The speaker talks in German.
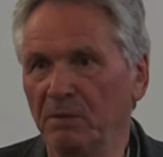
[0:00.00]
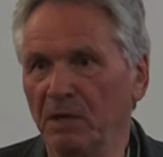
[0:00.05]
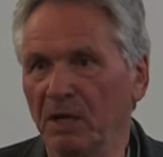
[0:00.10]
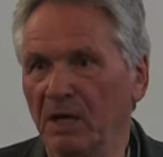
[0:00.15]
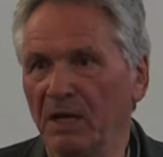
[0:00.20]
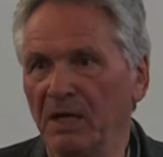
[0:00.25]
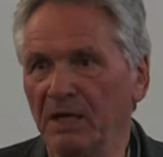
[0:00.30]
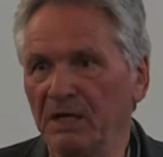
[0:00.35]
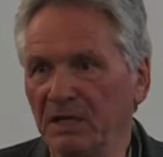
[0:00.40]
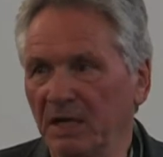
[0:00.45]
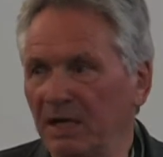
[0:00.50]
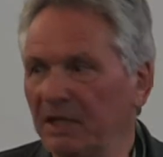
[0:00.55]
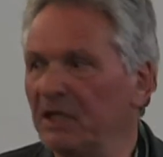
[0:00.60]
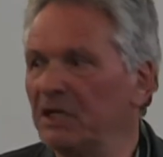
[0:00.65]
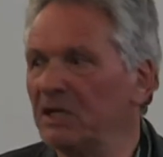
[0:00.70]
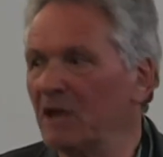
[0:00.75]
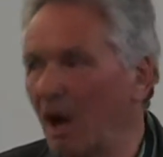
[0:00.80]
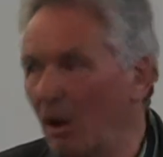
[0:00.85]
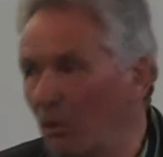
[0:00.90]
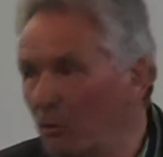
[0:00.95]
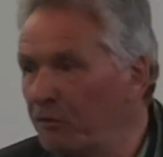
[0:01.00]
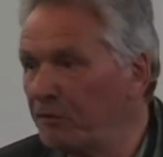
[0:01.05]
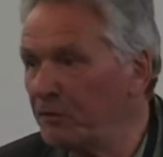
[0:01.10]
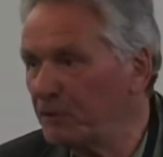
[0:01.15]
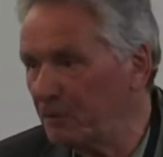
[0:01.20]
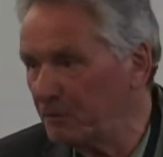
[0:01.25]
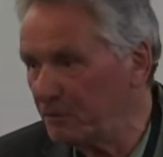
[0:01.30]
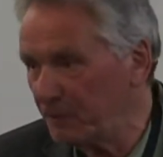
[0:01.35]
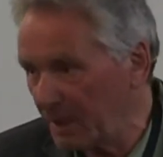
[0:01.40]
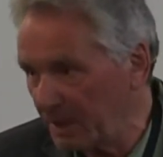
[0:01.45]
Bereich eigentlich
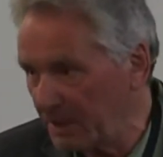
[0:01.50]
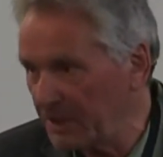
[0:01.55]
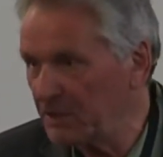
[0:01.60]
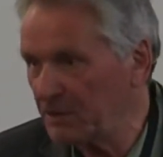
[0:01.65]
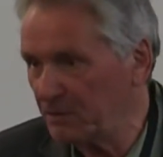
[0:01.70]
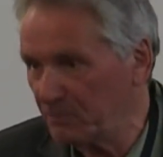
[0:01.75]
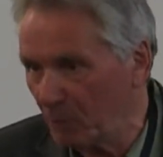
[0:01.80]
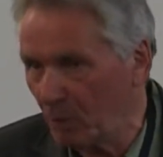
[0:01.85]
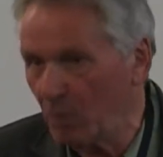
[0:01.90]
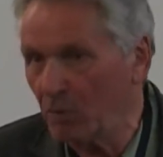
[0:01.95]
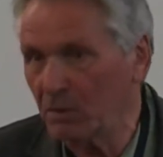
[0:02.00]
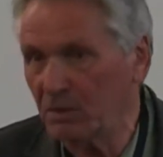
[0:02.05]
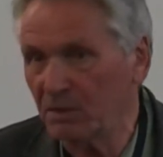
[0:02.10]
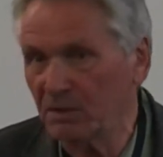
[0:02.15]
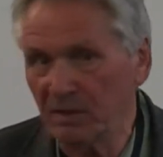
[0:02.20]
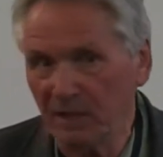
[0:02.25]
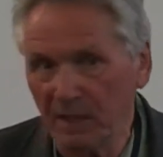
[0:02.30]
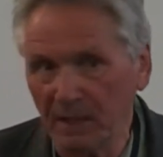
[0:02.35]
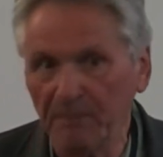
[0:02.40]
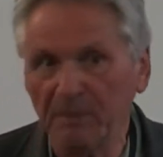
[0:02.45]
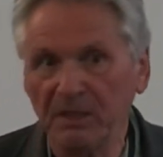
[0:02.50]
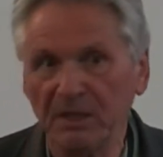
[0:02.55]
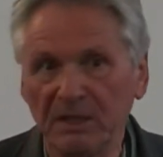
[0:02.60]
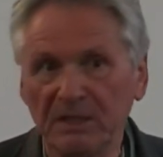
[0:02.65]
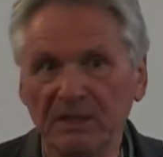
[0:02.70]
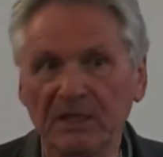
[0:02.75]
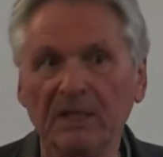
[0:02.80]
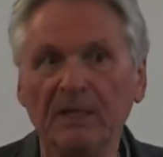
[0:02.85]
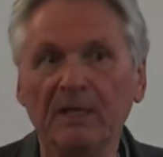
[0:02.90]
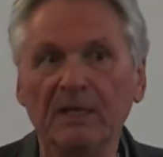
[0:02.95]
aufgeweicht worden,
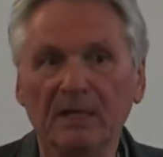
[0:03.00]
nämlich,